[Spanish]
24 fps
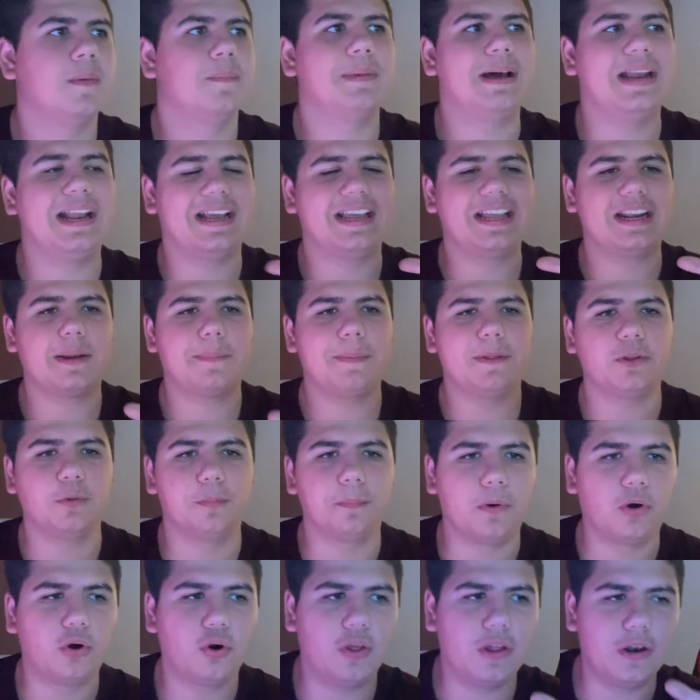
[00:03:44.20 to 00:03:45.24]
Vale, aquí repito
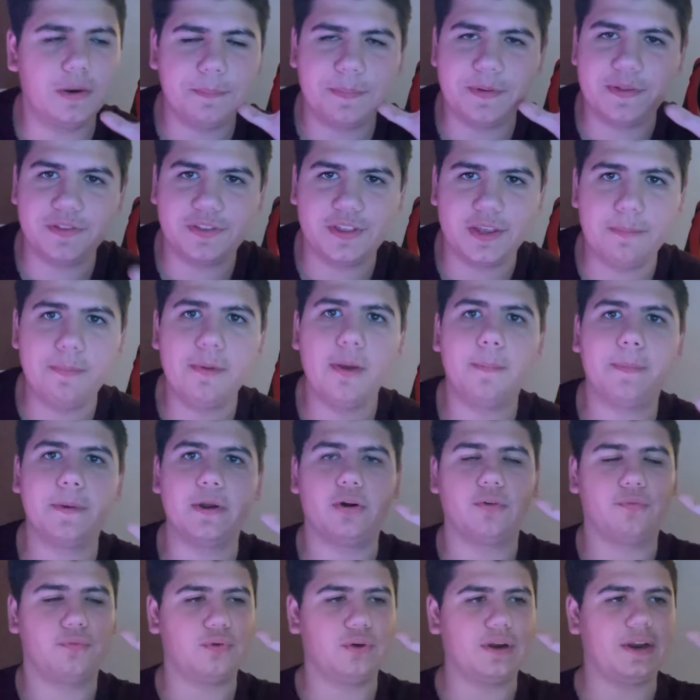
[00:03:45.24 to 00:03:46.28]
un poco lo del principio,
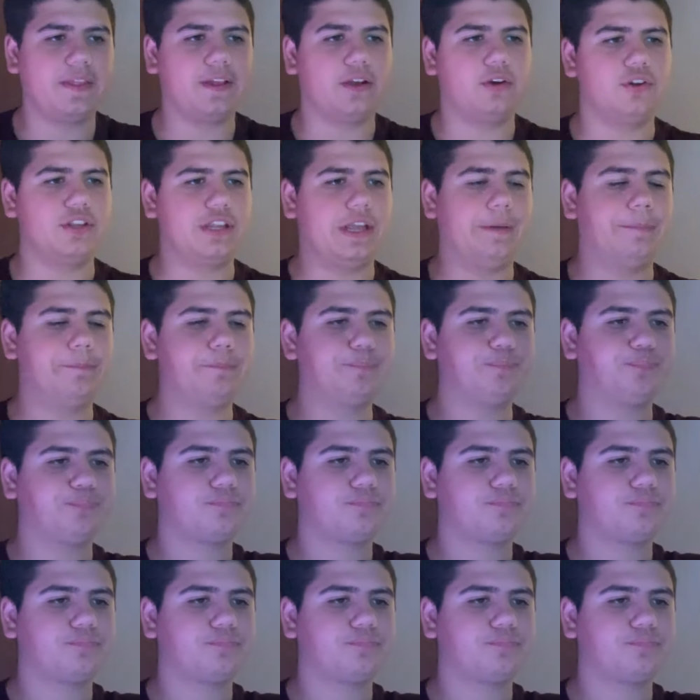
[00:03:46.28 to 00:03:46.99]
pero fuera de coña.